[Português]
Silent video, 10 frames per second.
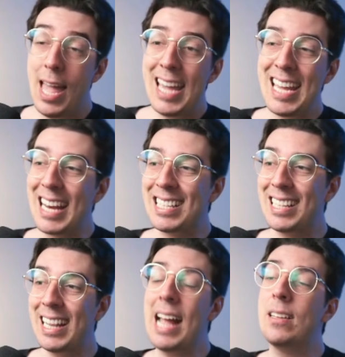E elas
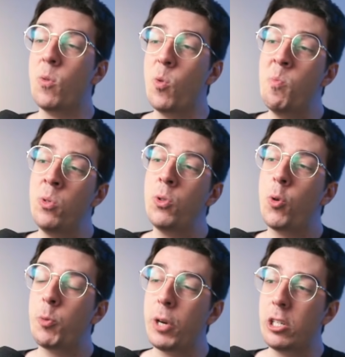tratam o mundo
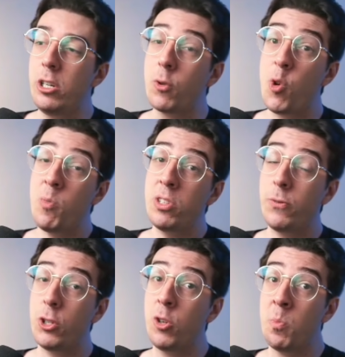corporativo como se
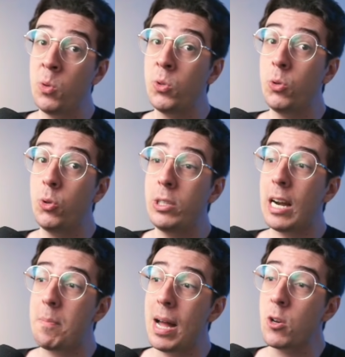fosse o mundo do
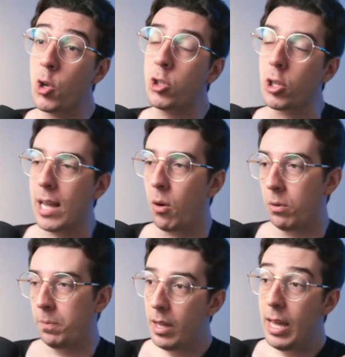trabalho no
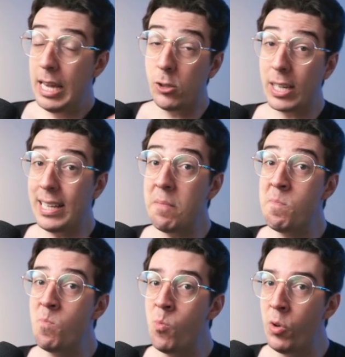total? Isso aqui tem
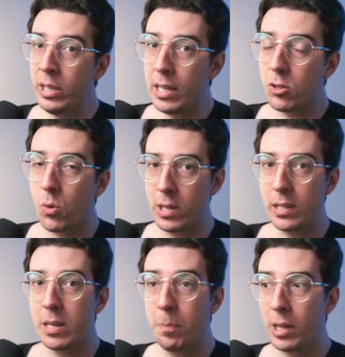muitas
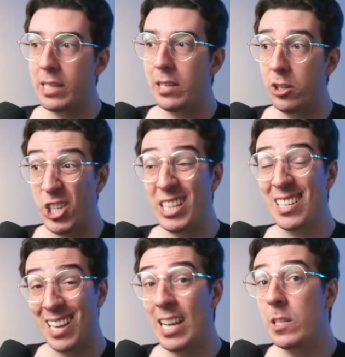coisas que podem ser
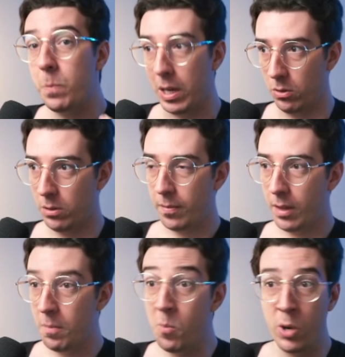ditas a respeito.
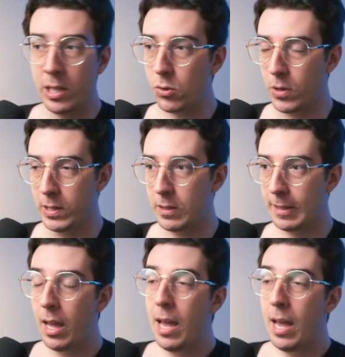Muitas coisas.